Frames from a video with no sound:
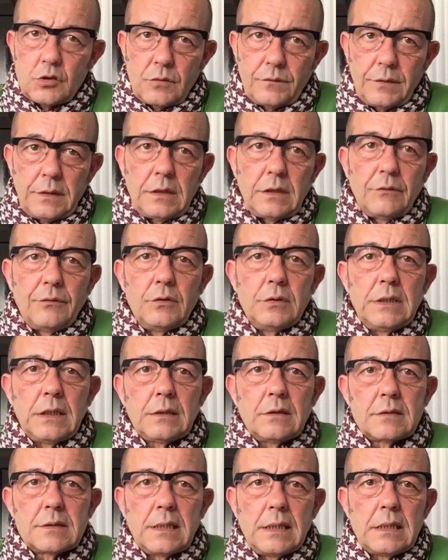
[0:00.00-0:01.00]
je vais y
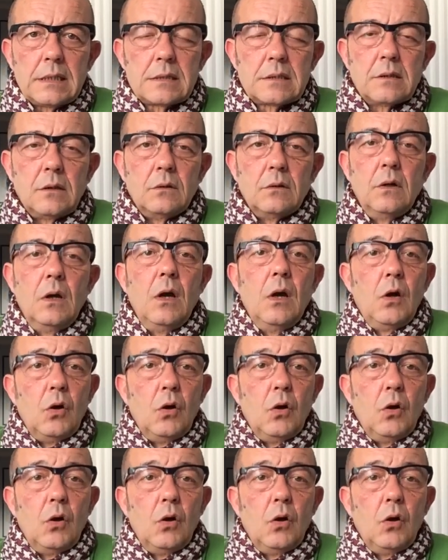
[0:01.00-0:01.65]
revenir dans un instant.